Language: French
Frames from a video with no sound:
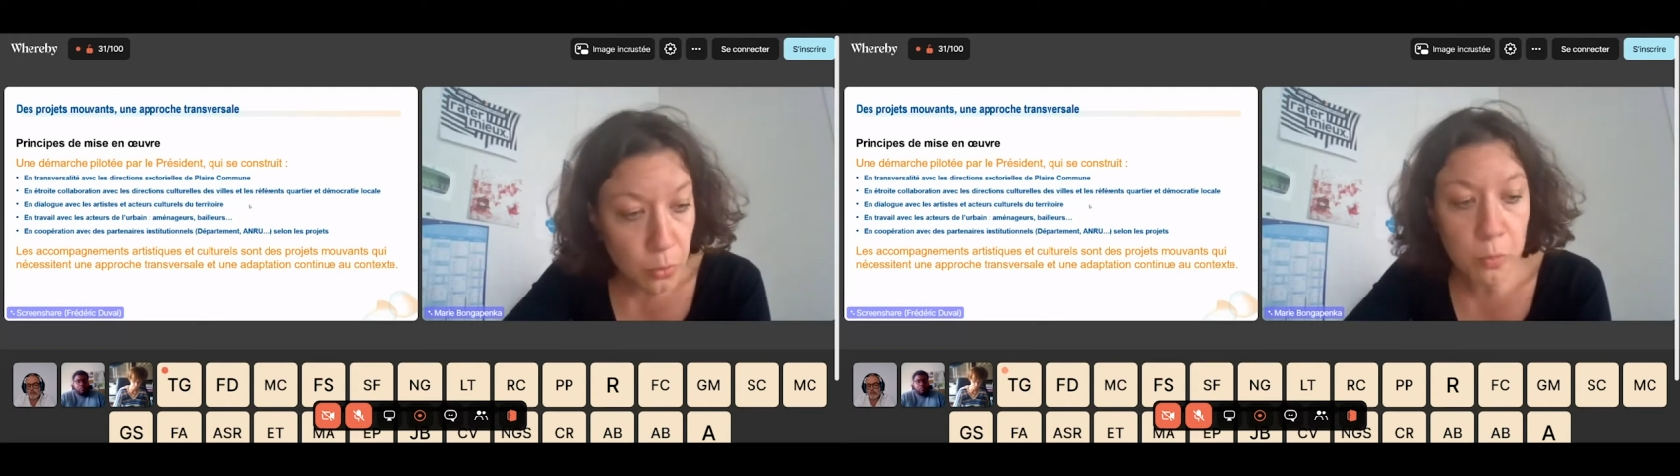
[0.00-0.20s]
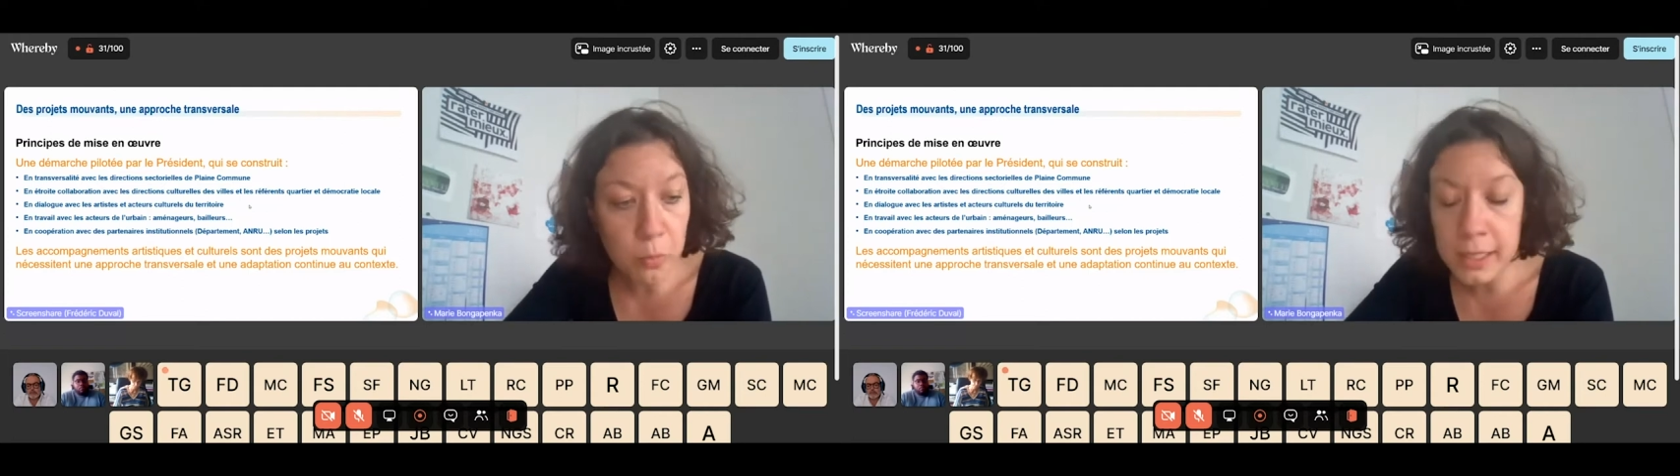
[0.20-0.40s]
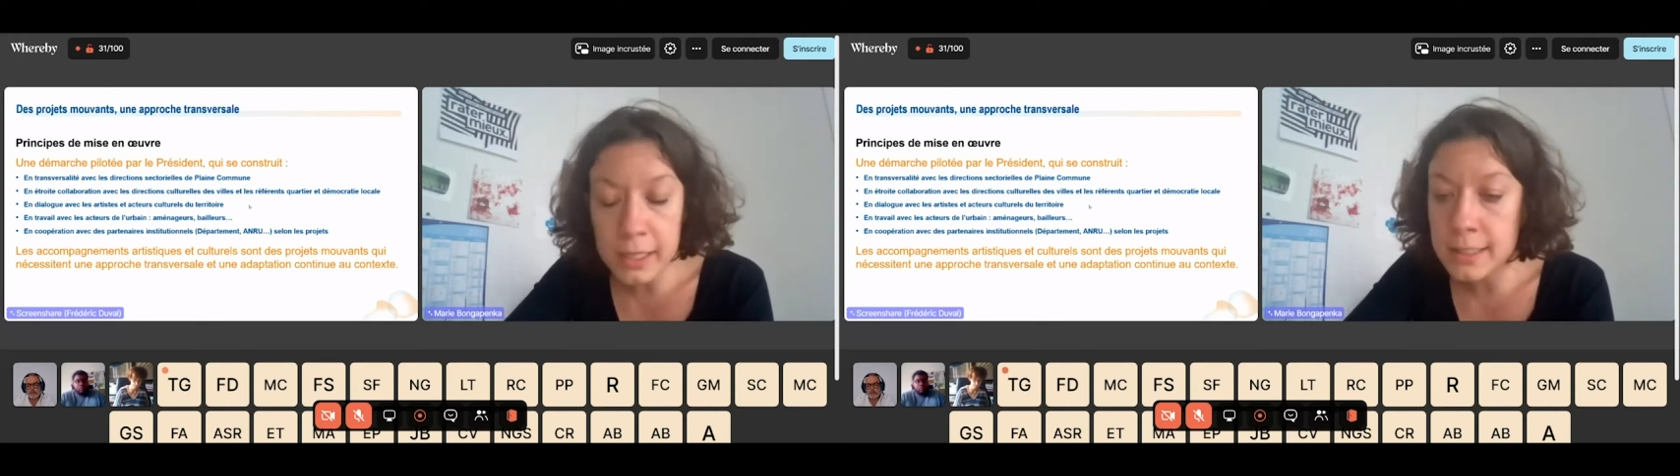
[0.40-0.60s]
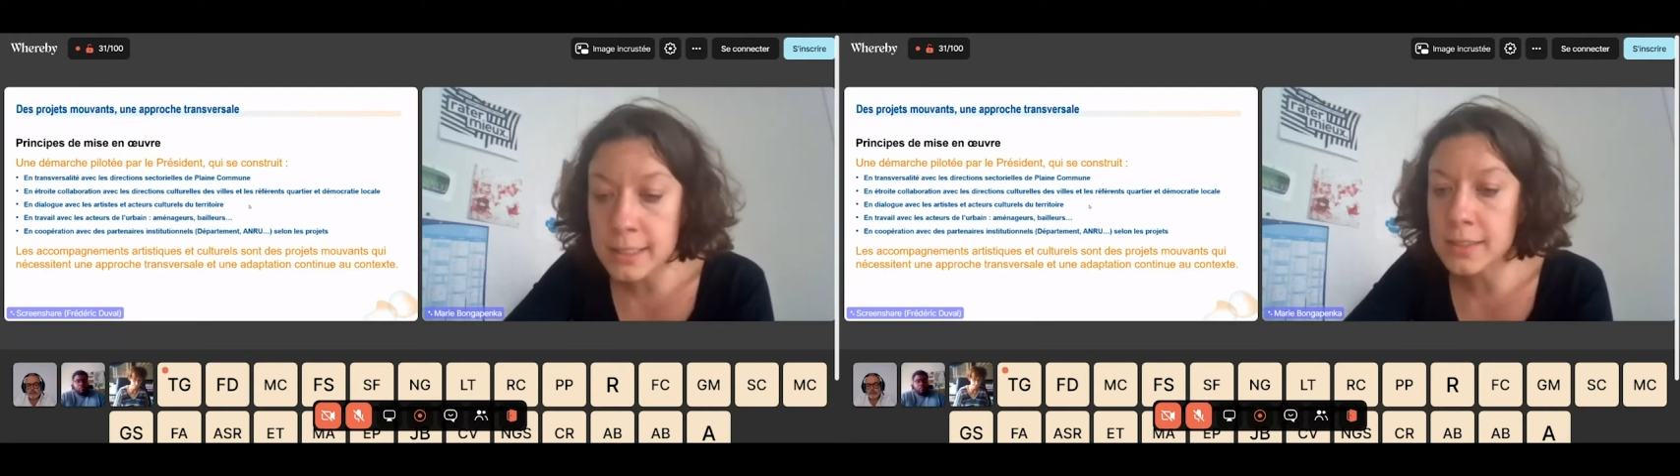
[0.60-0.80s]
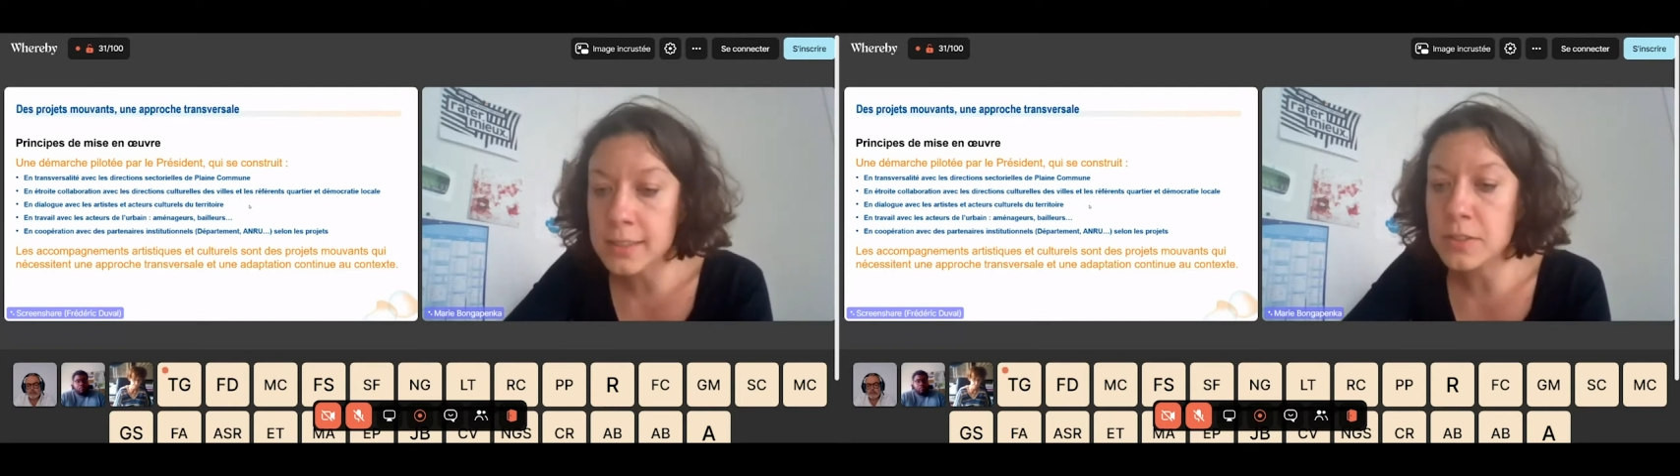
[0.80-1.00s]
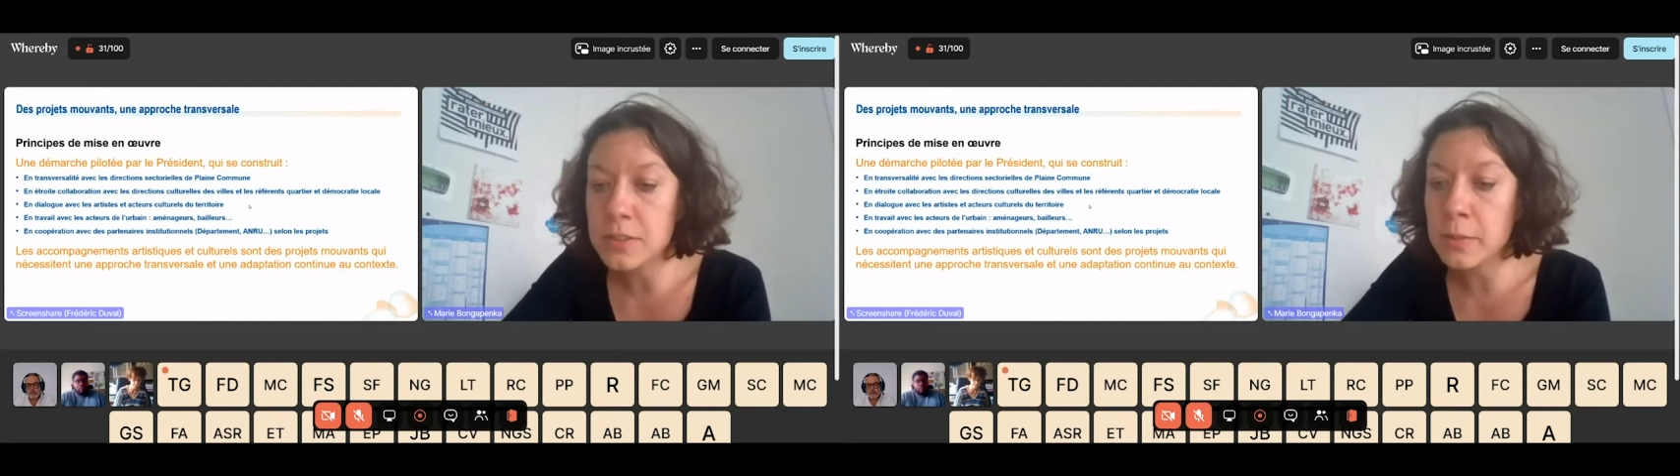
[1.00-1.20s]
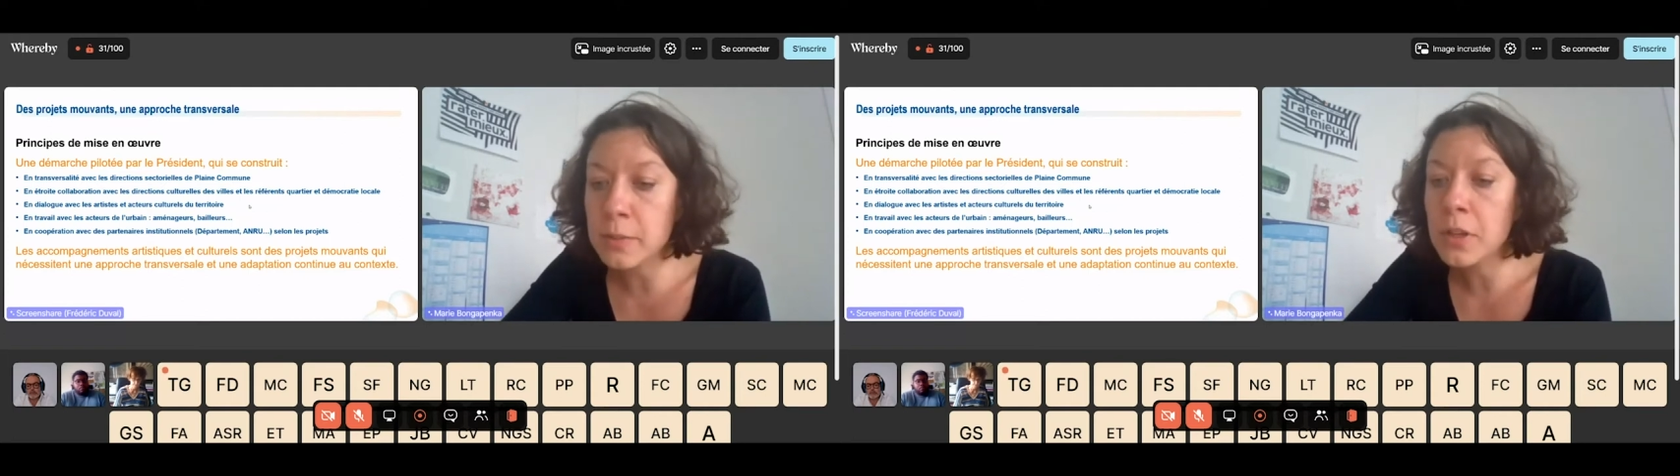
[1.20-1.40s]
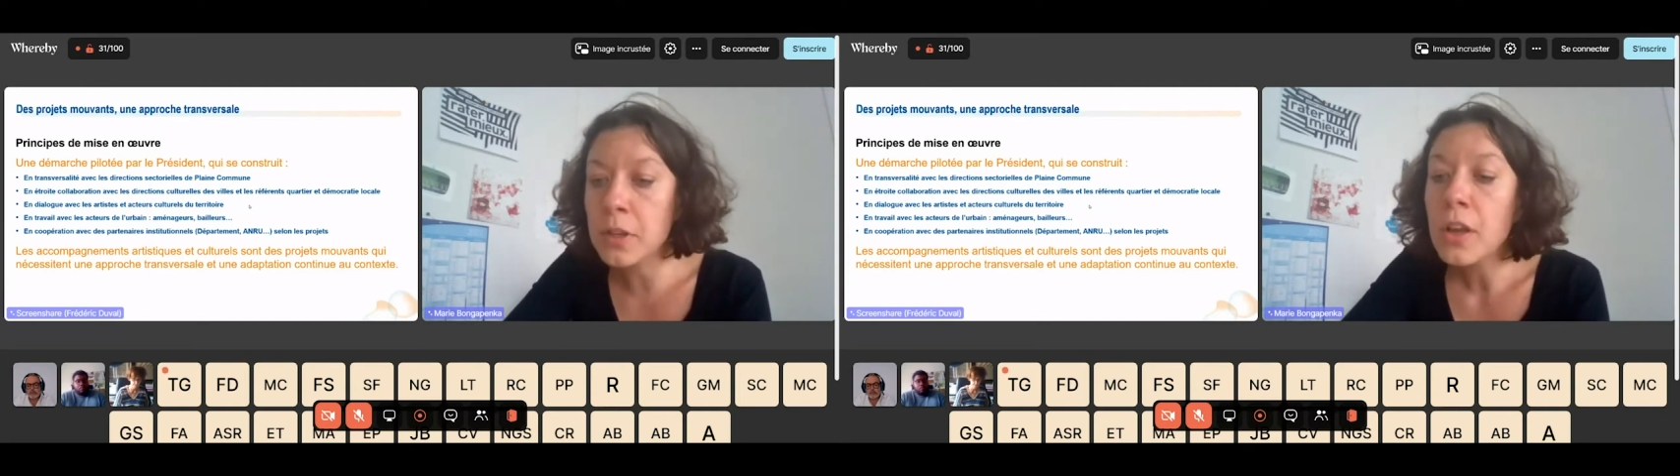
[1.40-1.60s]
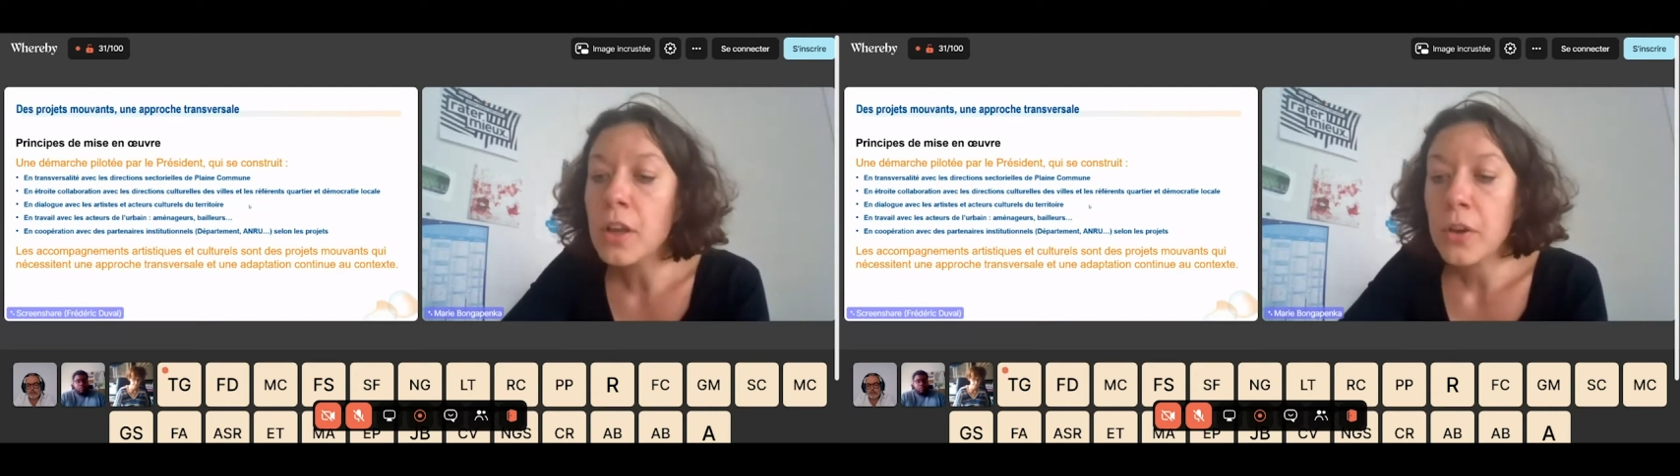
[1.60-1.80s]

complexe, il est sensible,